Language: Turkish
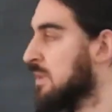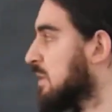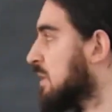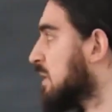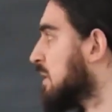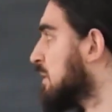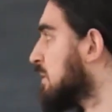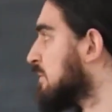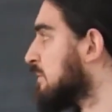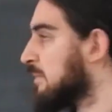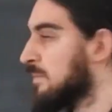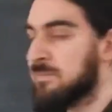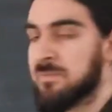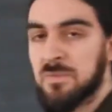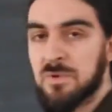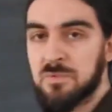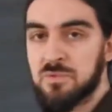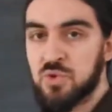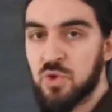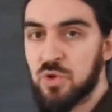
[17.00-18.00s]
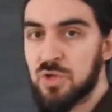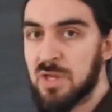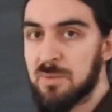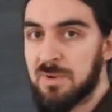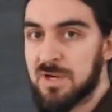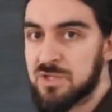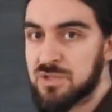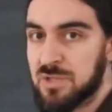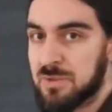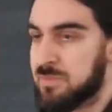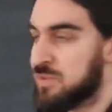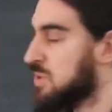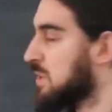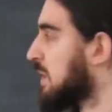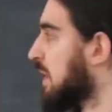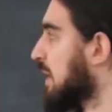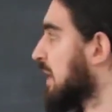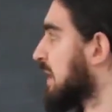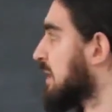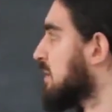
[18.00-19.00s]
Ee, şöyle
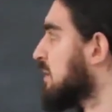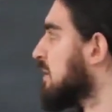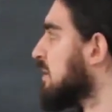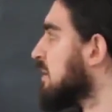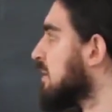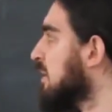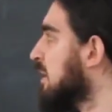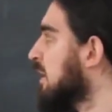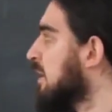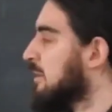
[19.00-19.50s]
başlamıştık aslında.